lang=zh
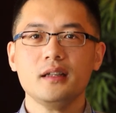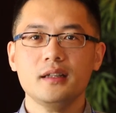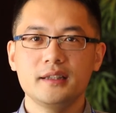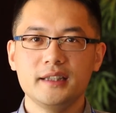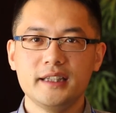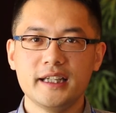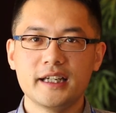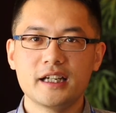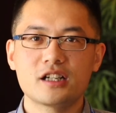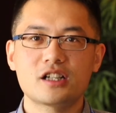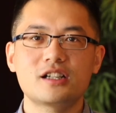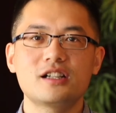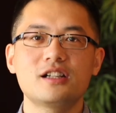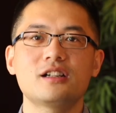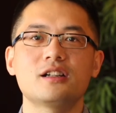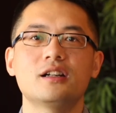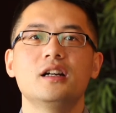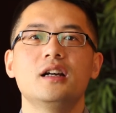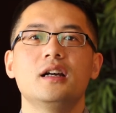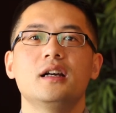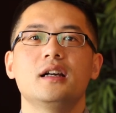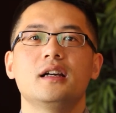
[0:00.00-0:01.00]
也
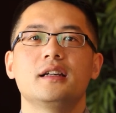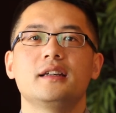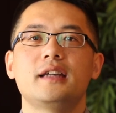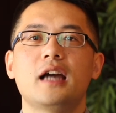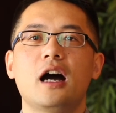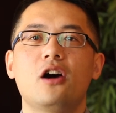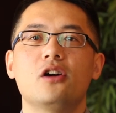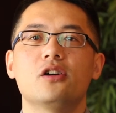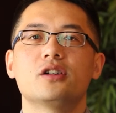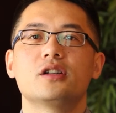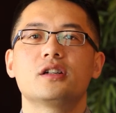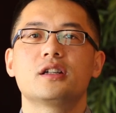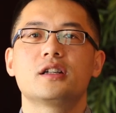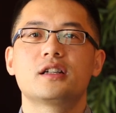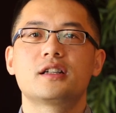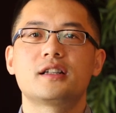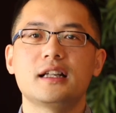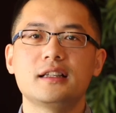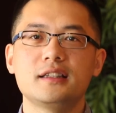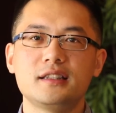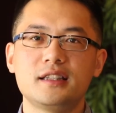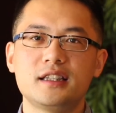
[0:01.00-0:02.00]
是要
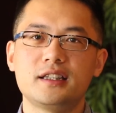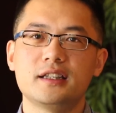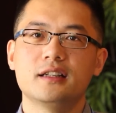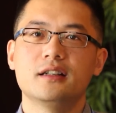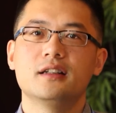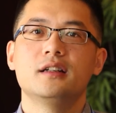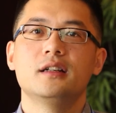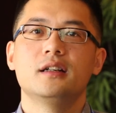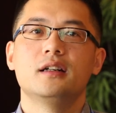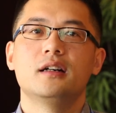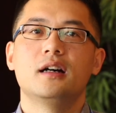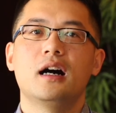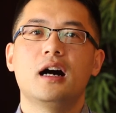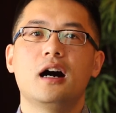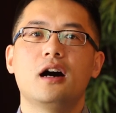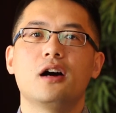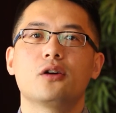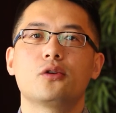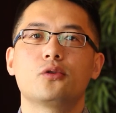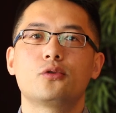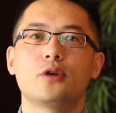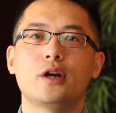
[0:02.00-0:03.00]
申请
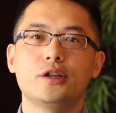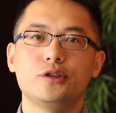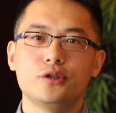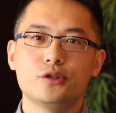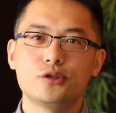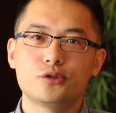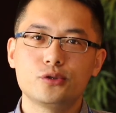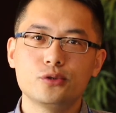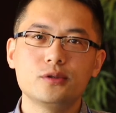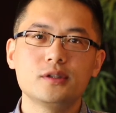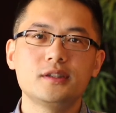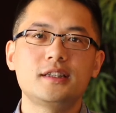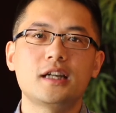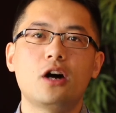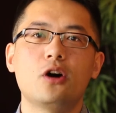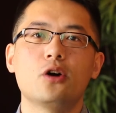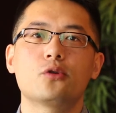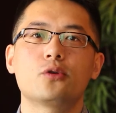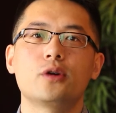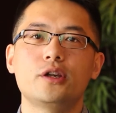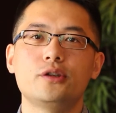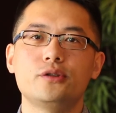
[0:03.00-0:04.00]
啊、呃，关于宗
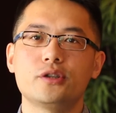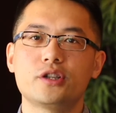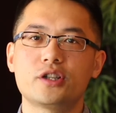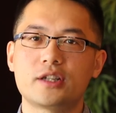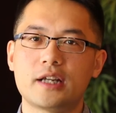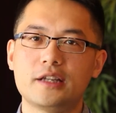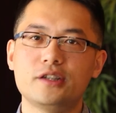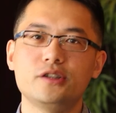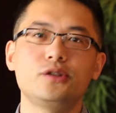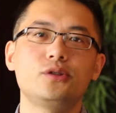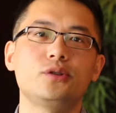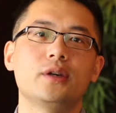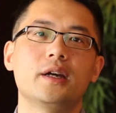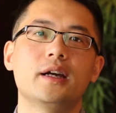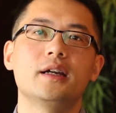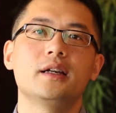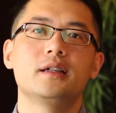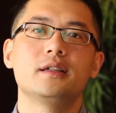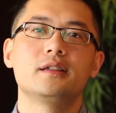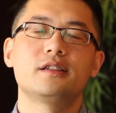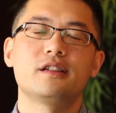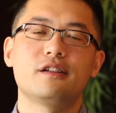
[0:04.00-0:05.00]
教、关于神学
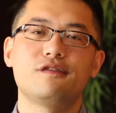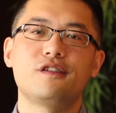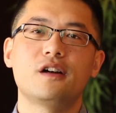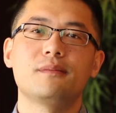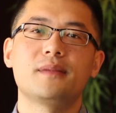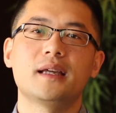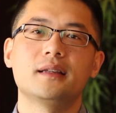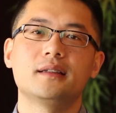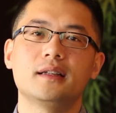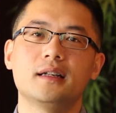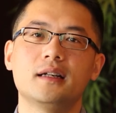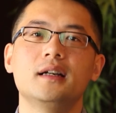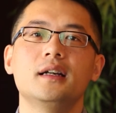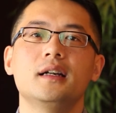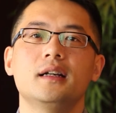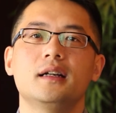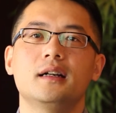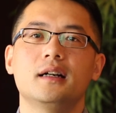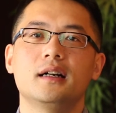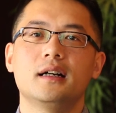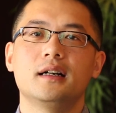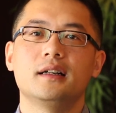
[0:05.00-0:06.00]
这方面的
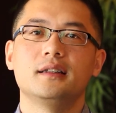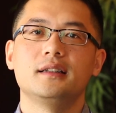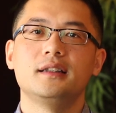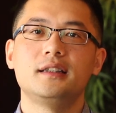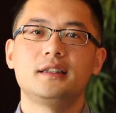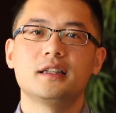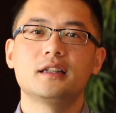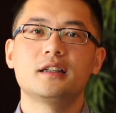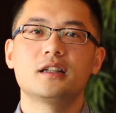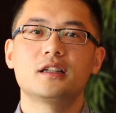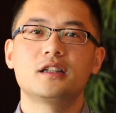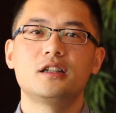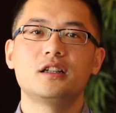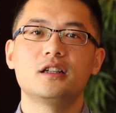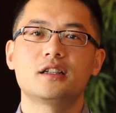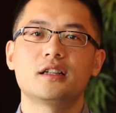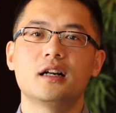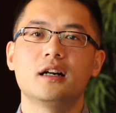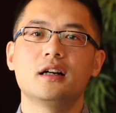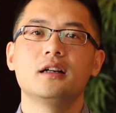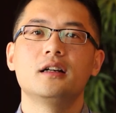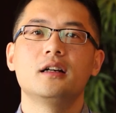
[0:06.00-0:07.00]
呃一些个课
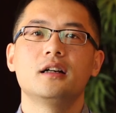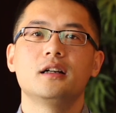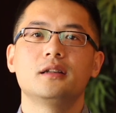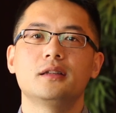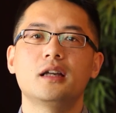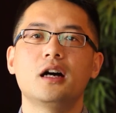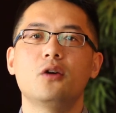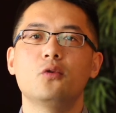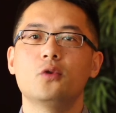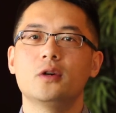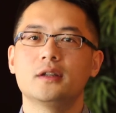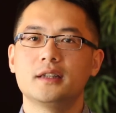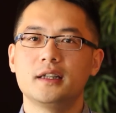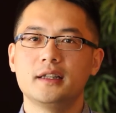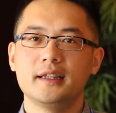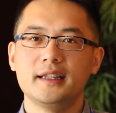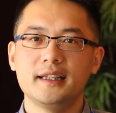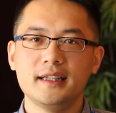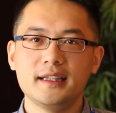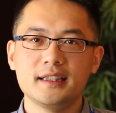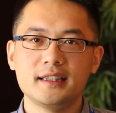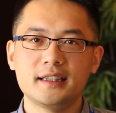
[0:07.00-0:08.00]
程。那我的
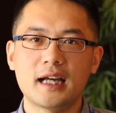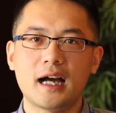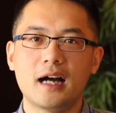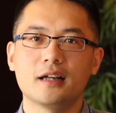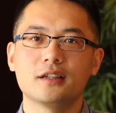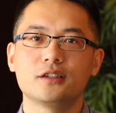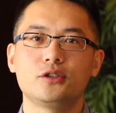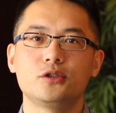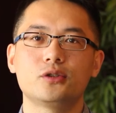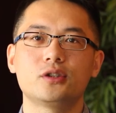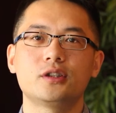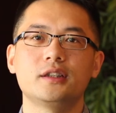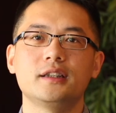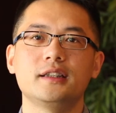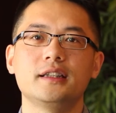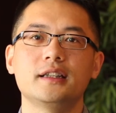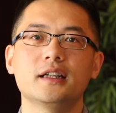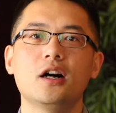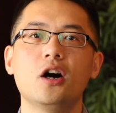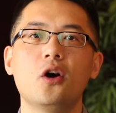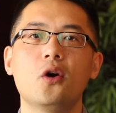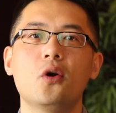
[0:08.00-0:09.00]
理想就是
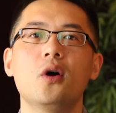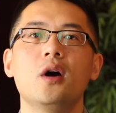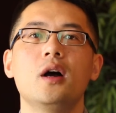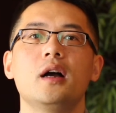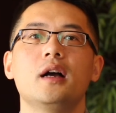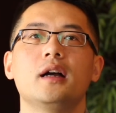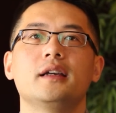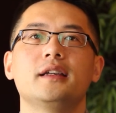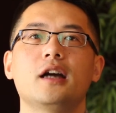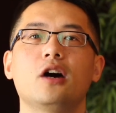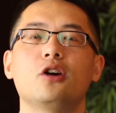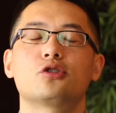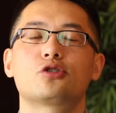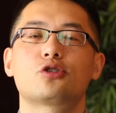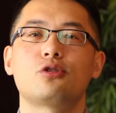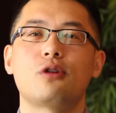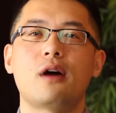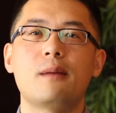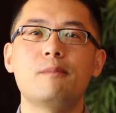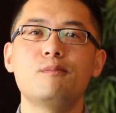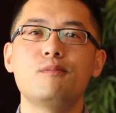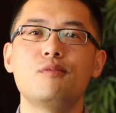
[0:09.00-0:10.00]
以后要
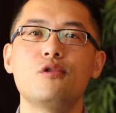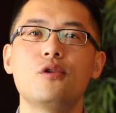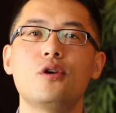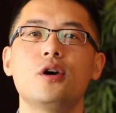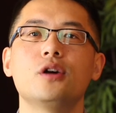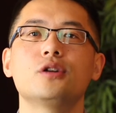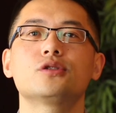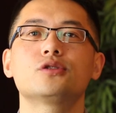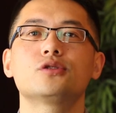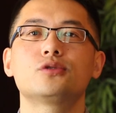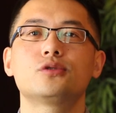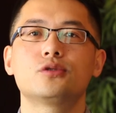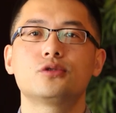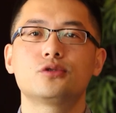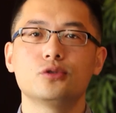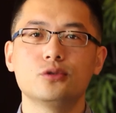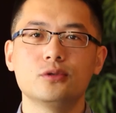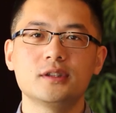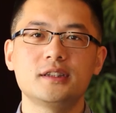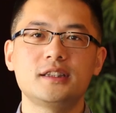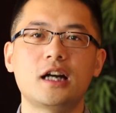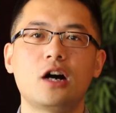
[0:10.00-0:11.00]
传播
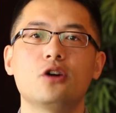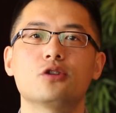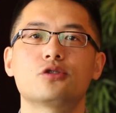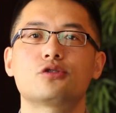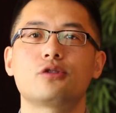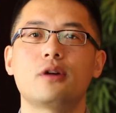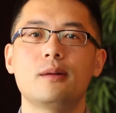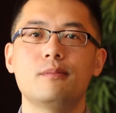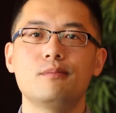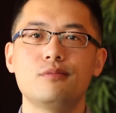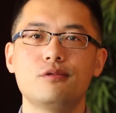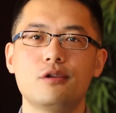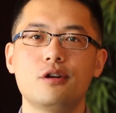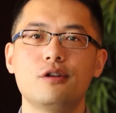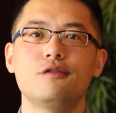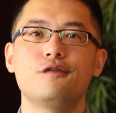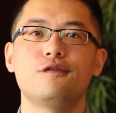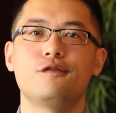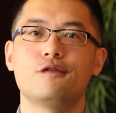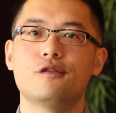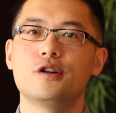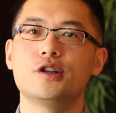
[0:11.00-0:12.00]
宗教，传播
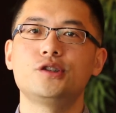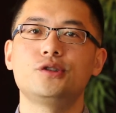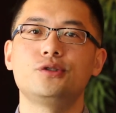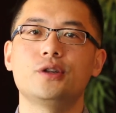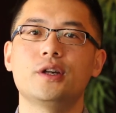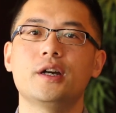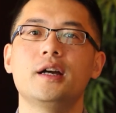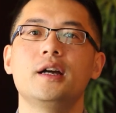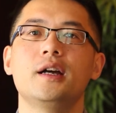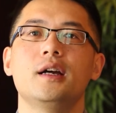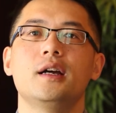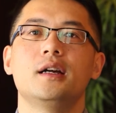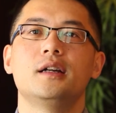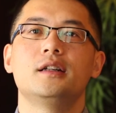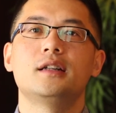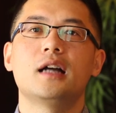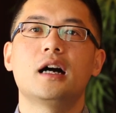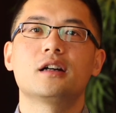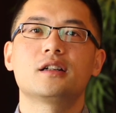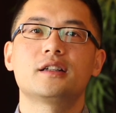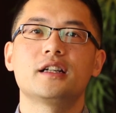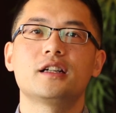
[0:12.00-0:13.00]
佛学，
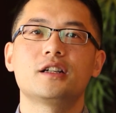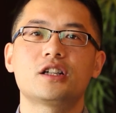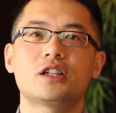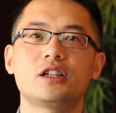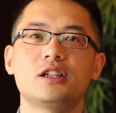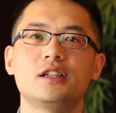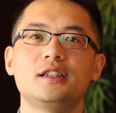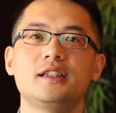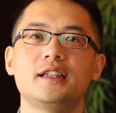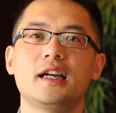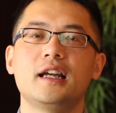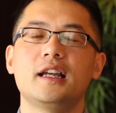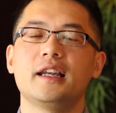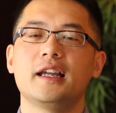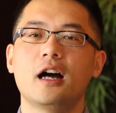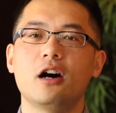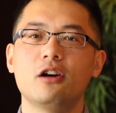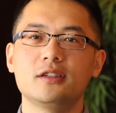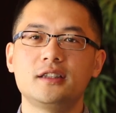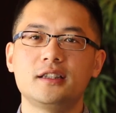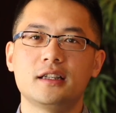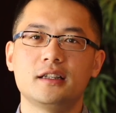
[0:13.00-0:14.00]
让这个世界
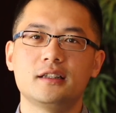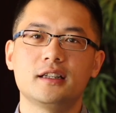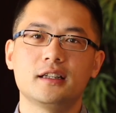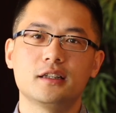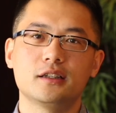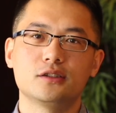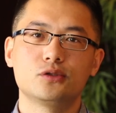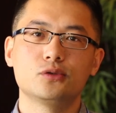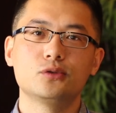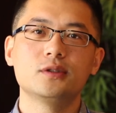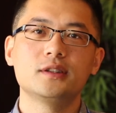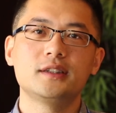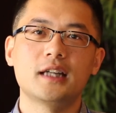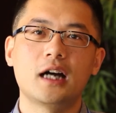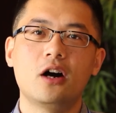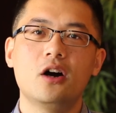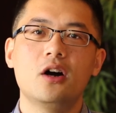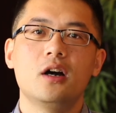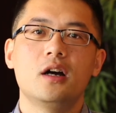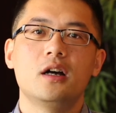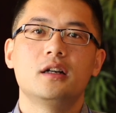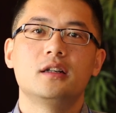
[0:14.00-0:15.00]
了解这个宗
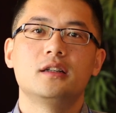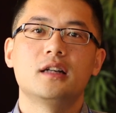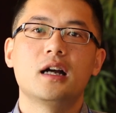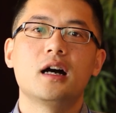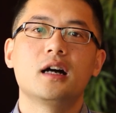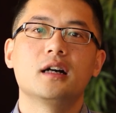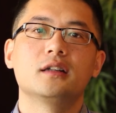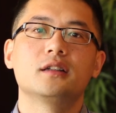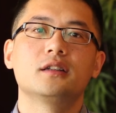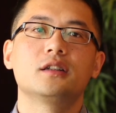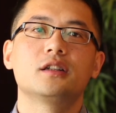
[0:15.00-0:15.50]
教，让